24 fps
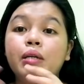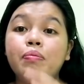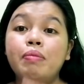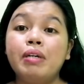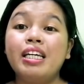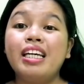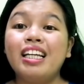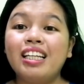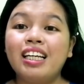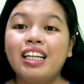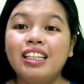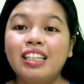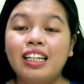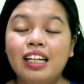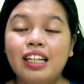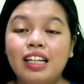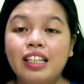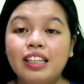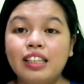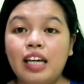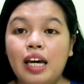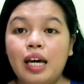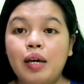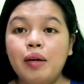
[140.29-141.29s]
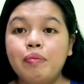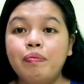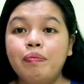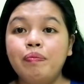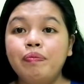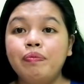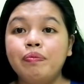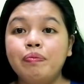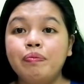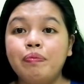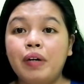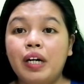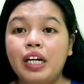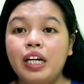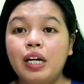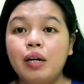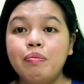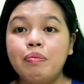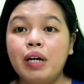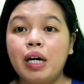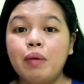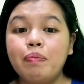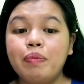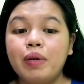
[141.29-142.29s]
binibigyan ka nila ng time
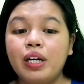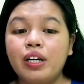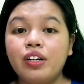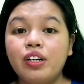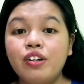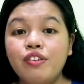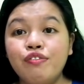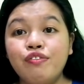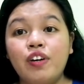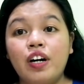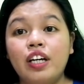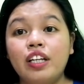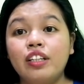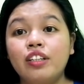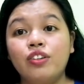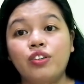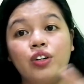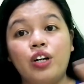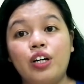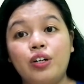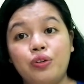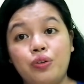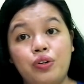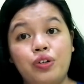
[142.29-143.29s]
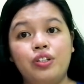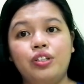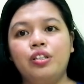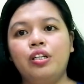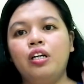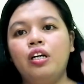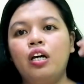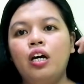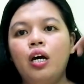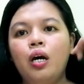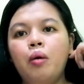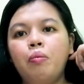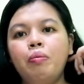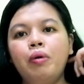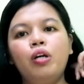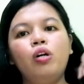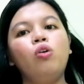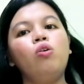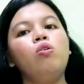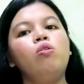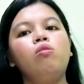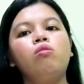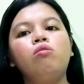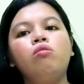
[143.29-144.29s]
para makapag-refund o ganun.
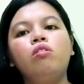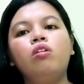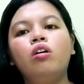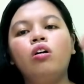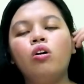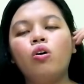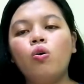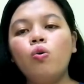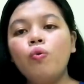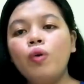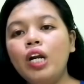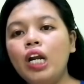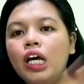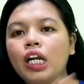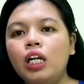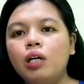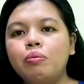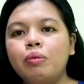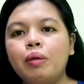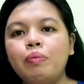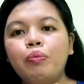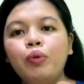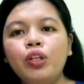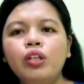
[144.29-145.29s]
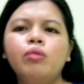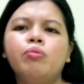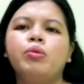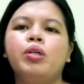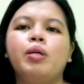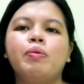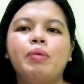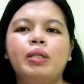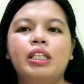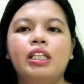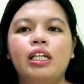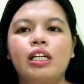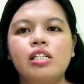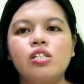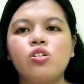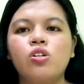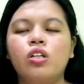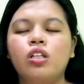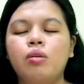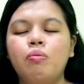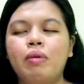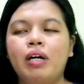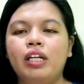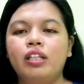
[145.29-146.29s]
Pero kung, kung wala naman, pwede mo naman
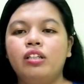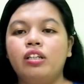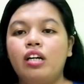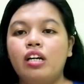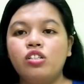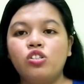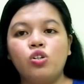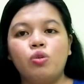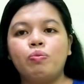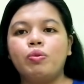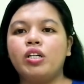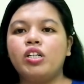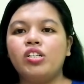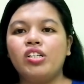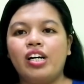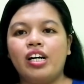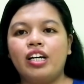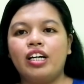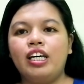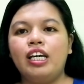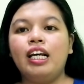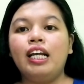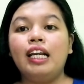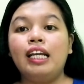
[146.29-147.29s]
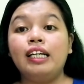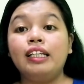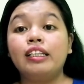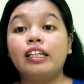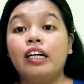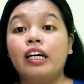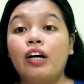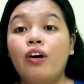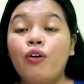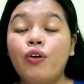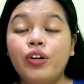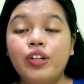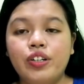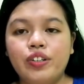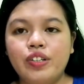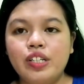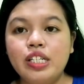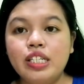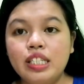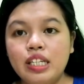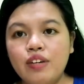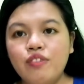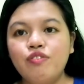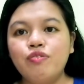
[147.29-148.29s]
diretso, di ba? Diretso mo na siya i-click na order
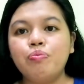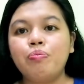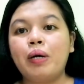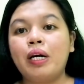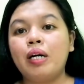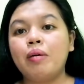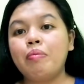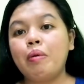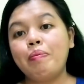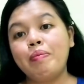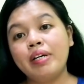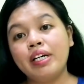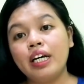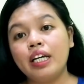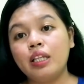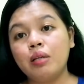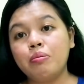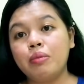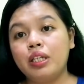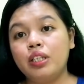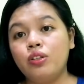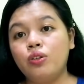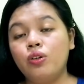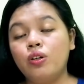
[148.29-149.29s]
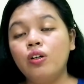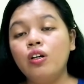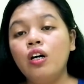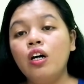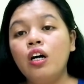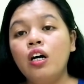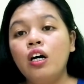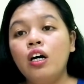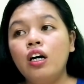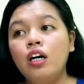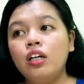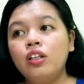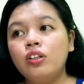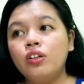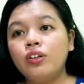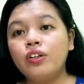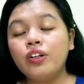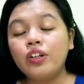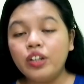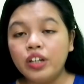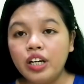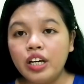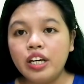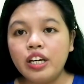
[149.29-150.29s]
receive para mabigay naman nung,
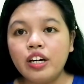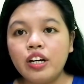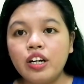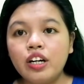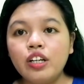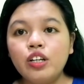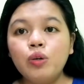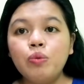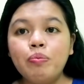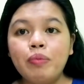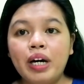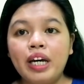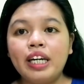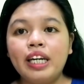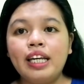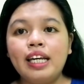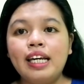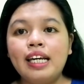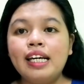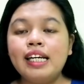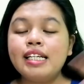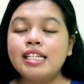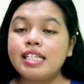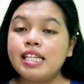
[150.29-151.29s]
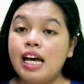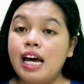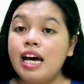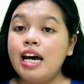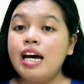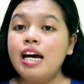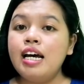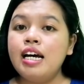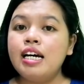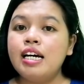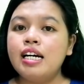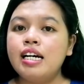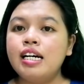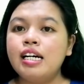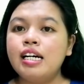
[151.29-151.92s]
nung career yung money sa